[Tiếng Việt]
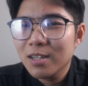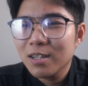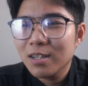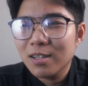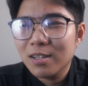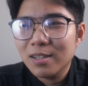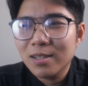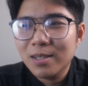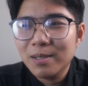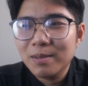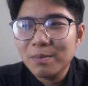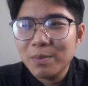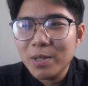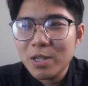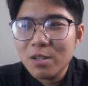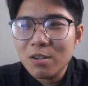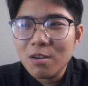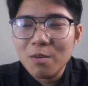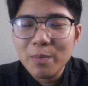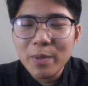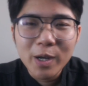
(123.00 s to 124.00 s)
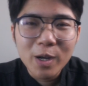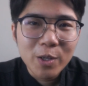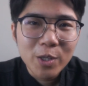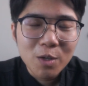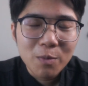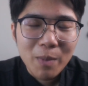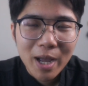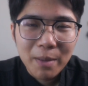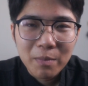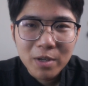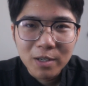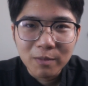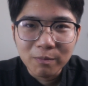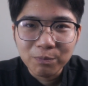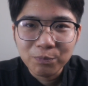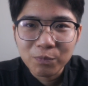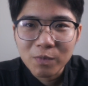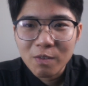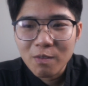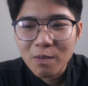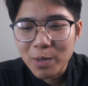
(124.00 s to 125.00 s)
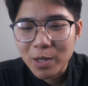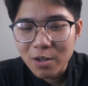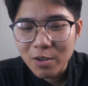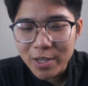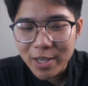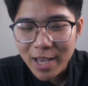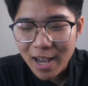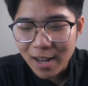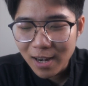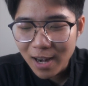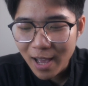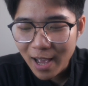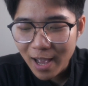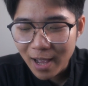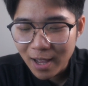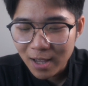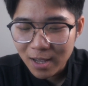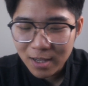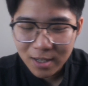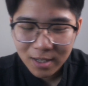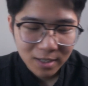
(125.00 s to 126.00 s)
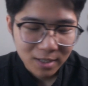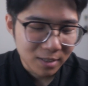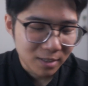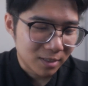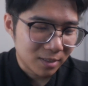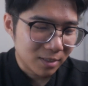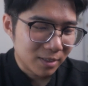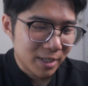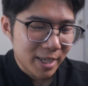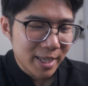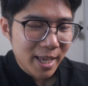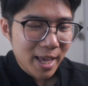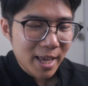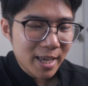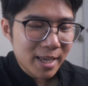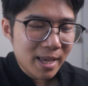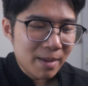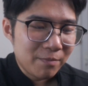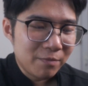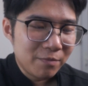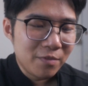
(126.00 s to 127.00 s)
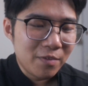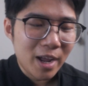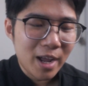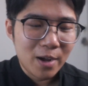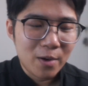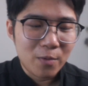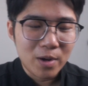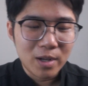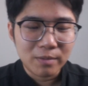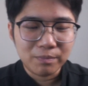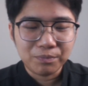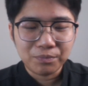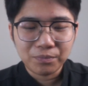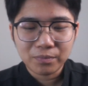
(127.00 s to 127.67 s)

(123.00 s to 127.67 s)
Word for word: uh, mình đưa con mic đó cho bạn mình rồi mình có dặn là ừ, cái dây cắm vào á